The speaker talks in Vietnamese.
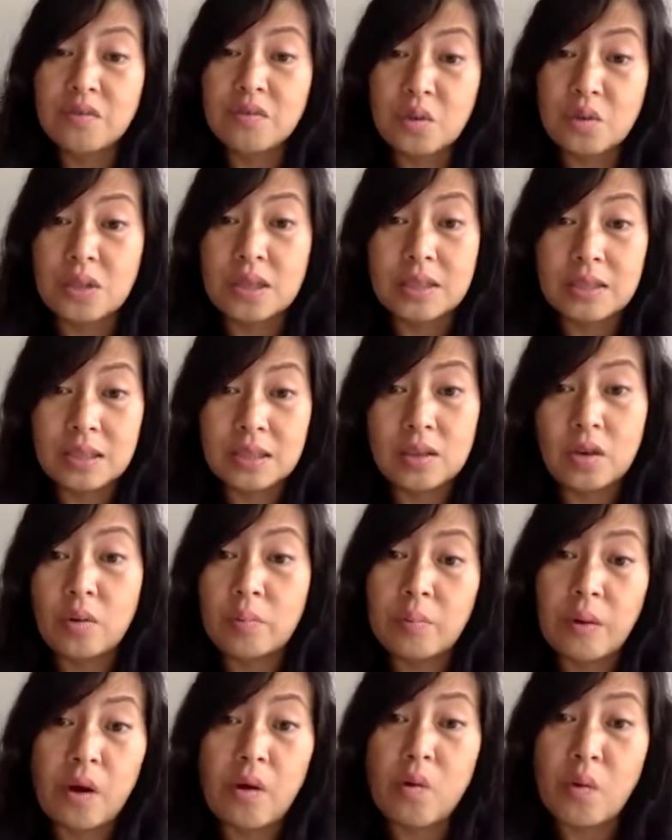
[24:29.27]
vô tình thì
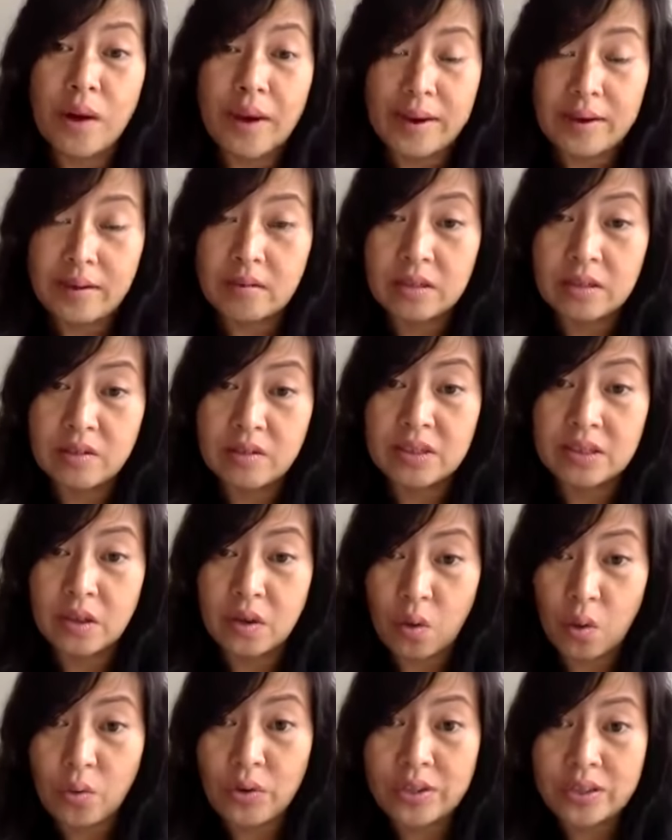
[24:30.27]
thôi bỏ qua còn nếu người ta
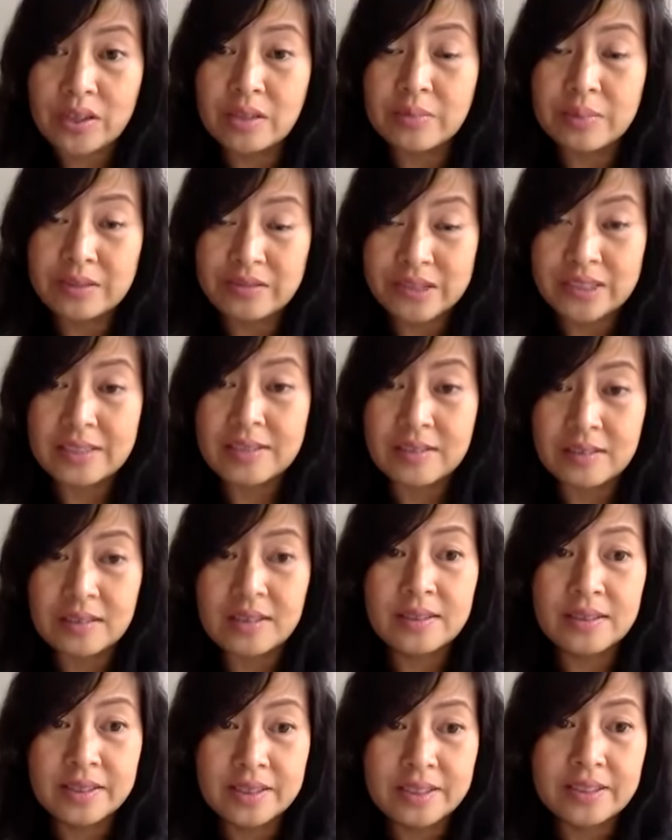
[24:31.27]
cố ý thì mình phải xử
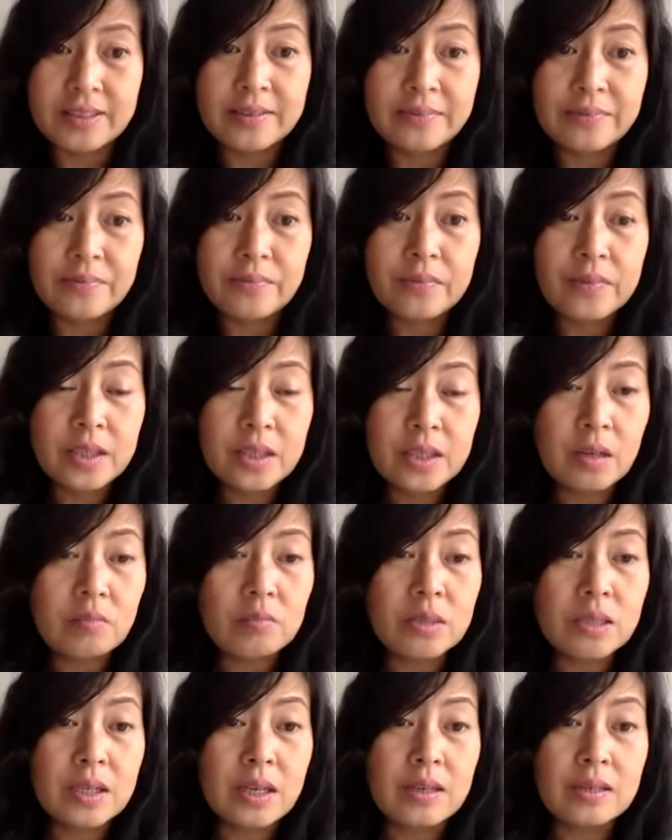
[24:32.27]
người chứ
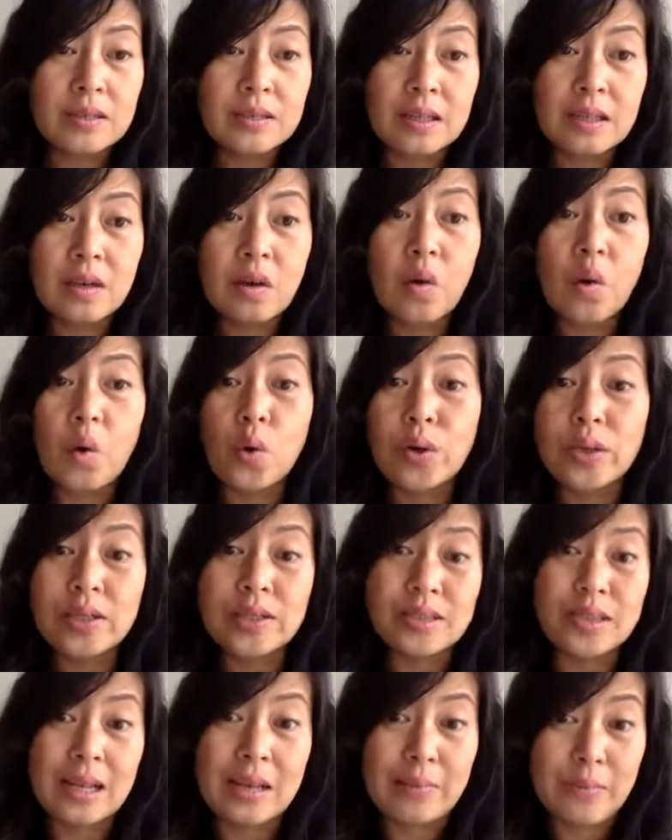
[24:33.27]
không thì là người ta có cố ý
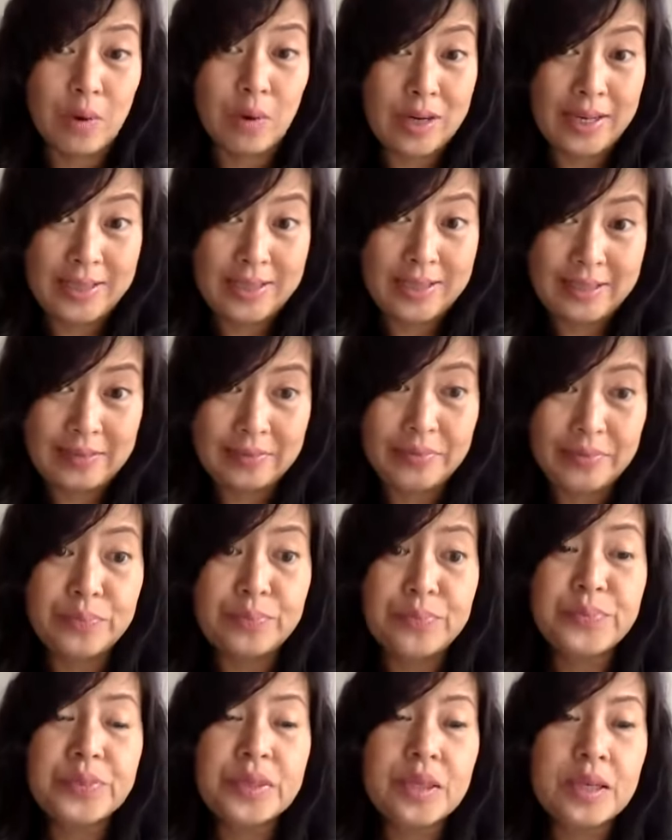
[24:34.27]
người ta làm hoài sao
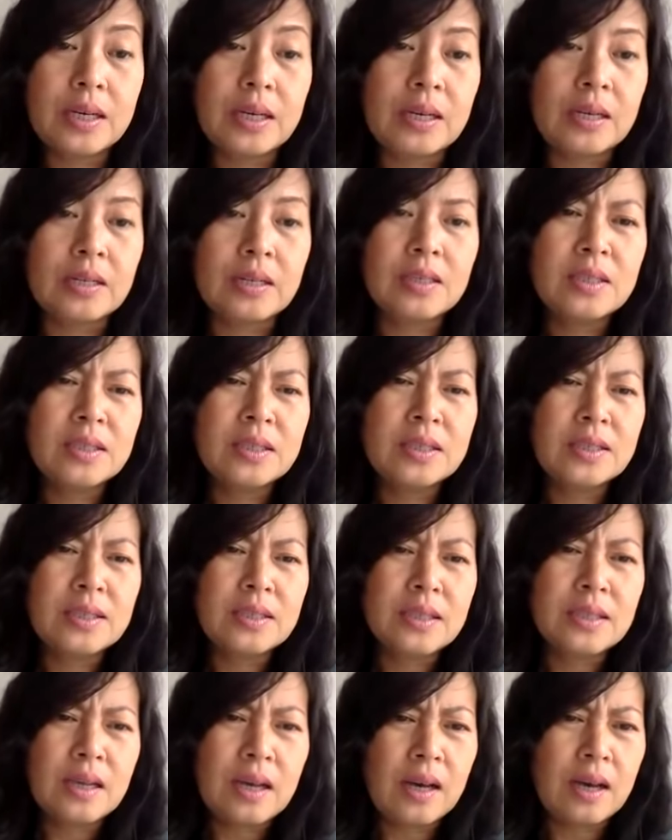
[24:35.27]
à,
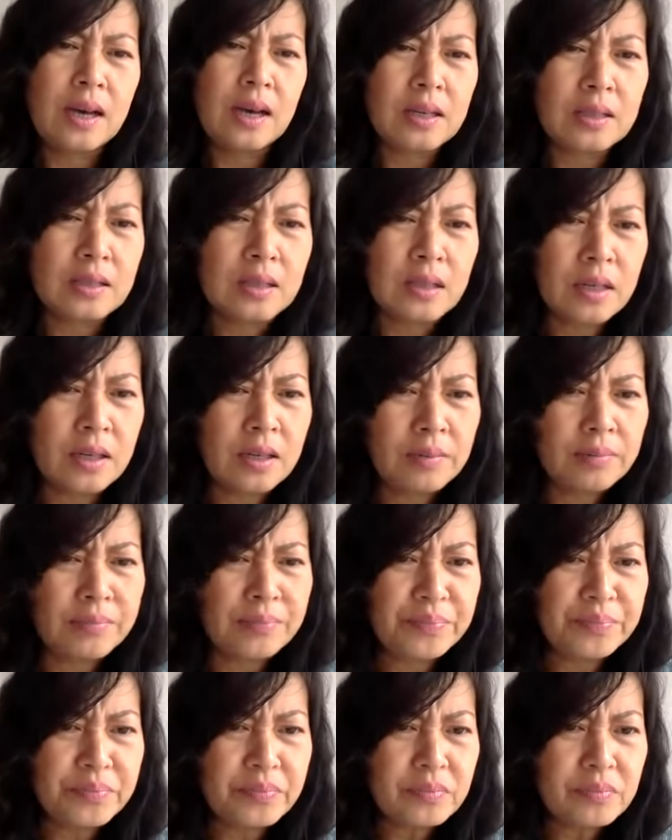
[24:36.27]
à, à,
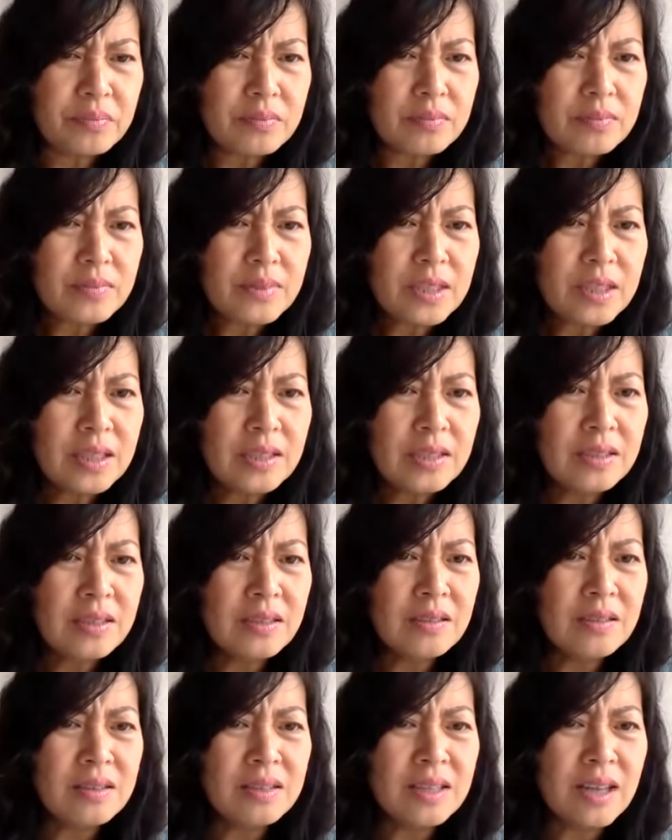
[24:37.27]

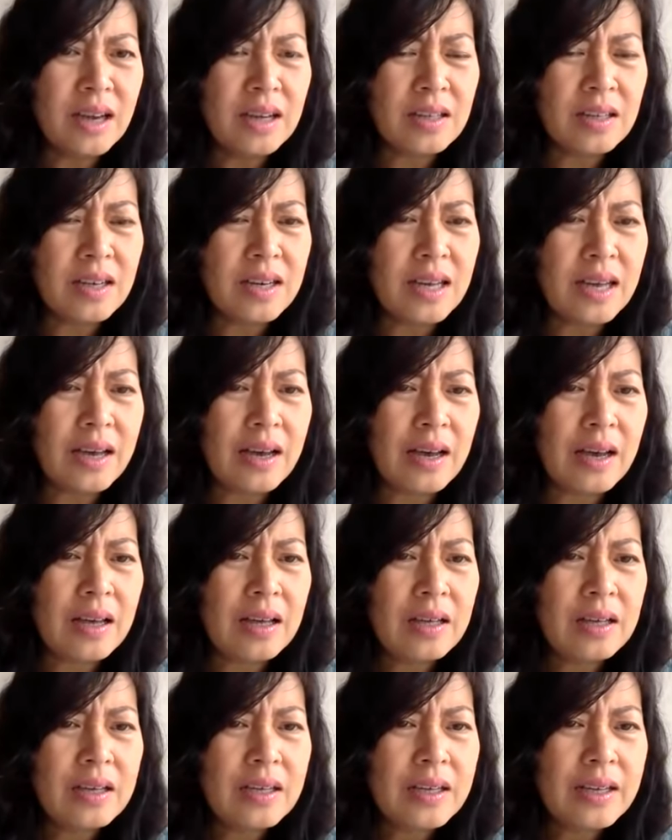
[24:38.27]
cường nhật nó
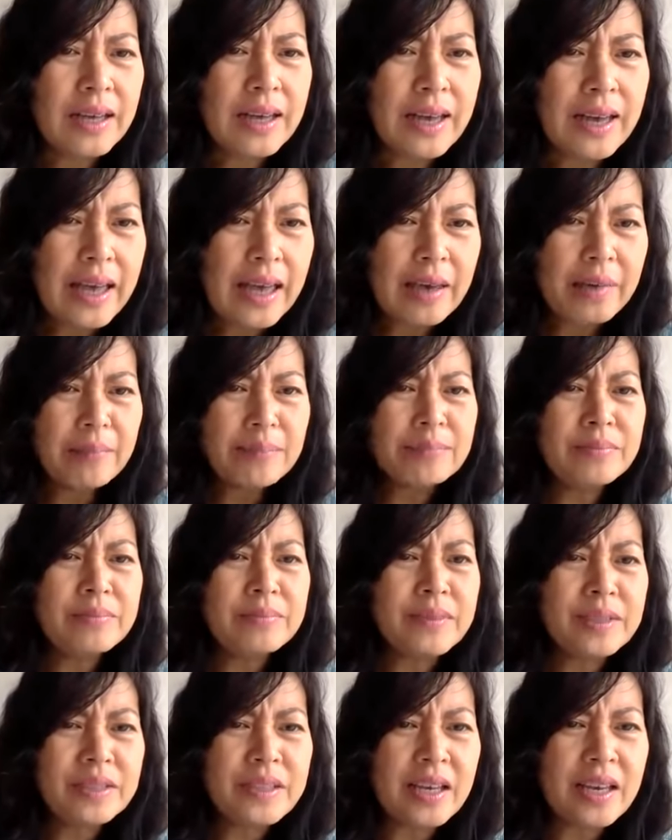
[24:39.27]
là
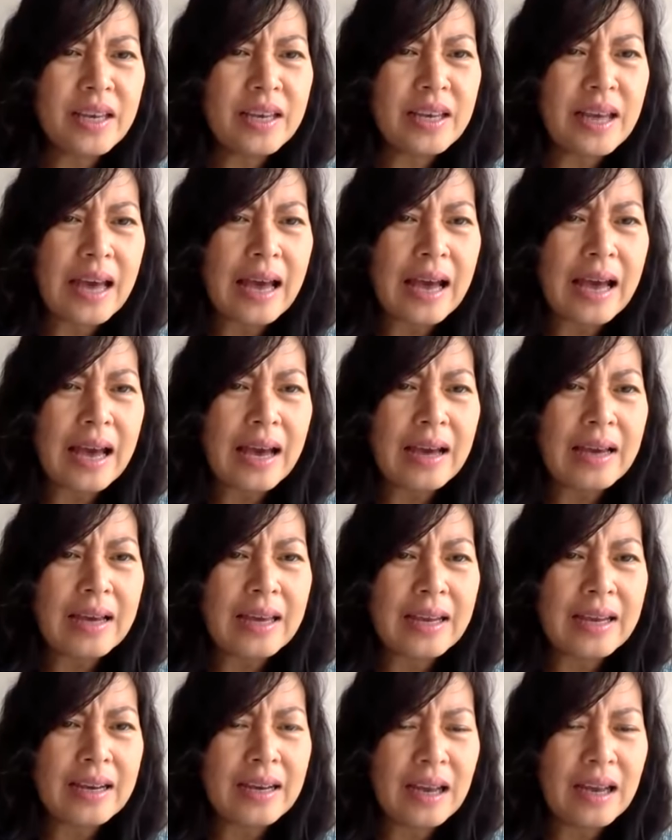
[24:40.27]
m c a
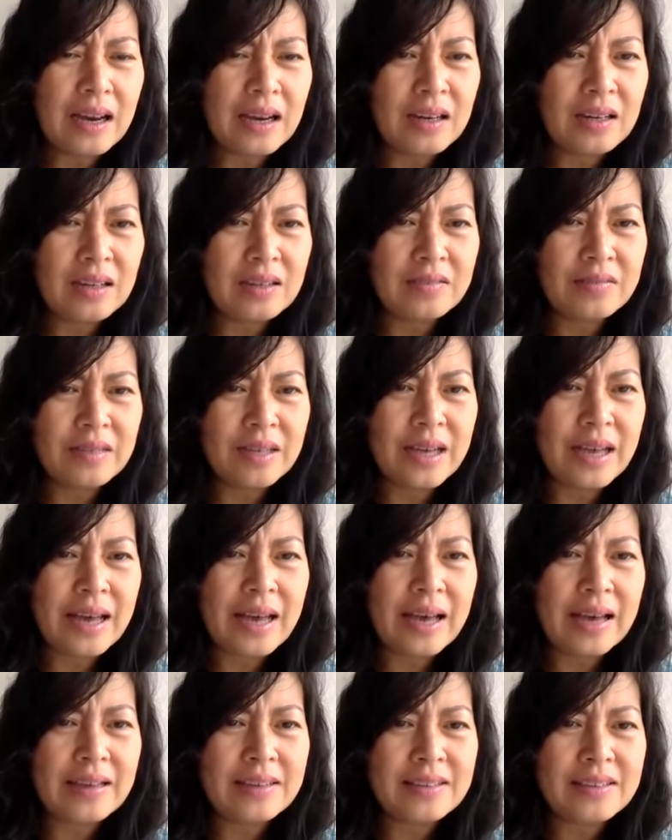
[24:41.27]
l và
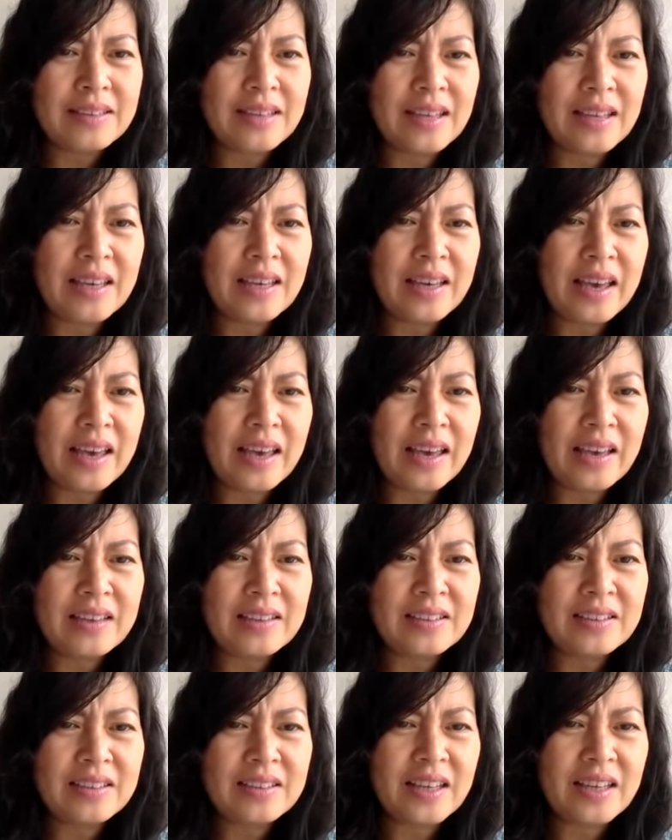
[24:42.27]
a c e
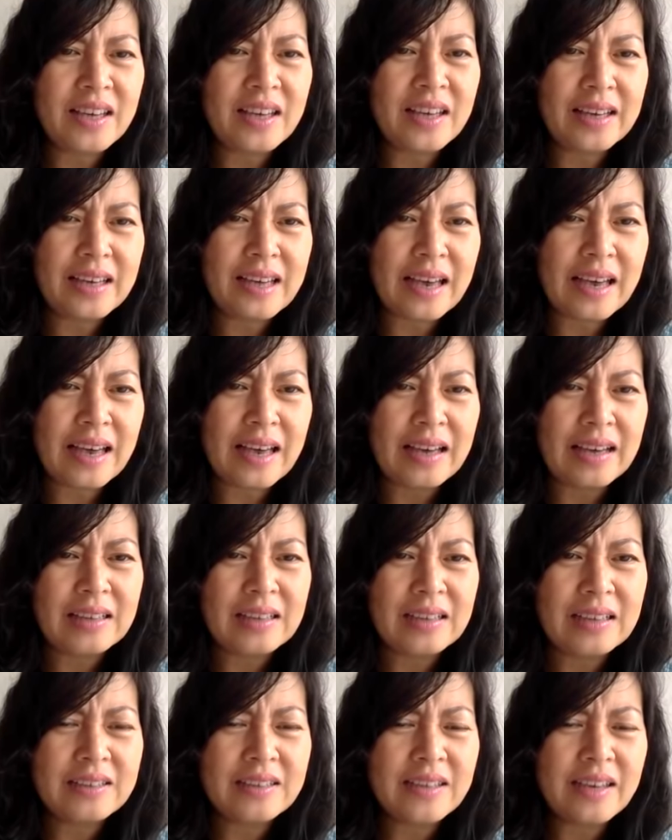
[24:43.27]
c h k
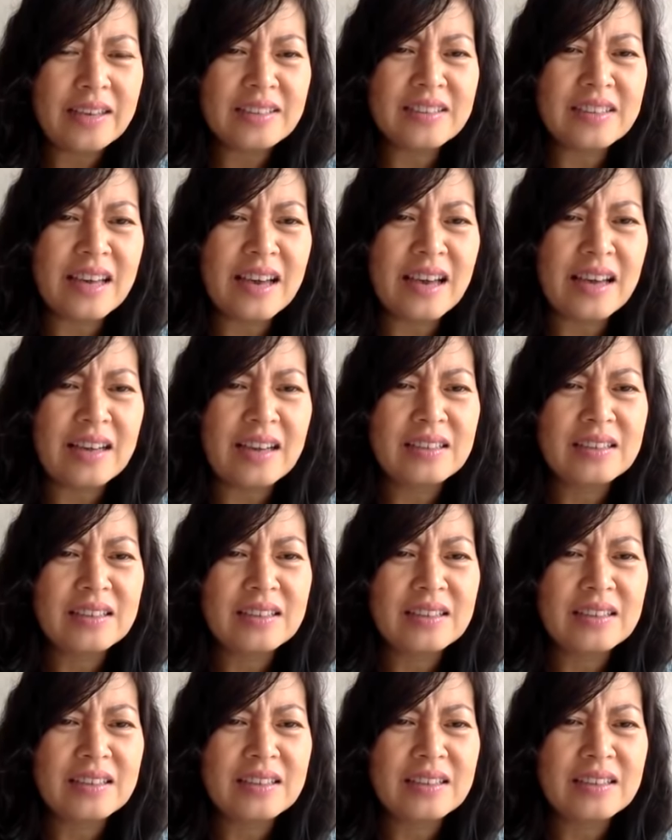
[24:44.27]
c s k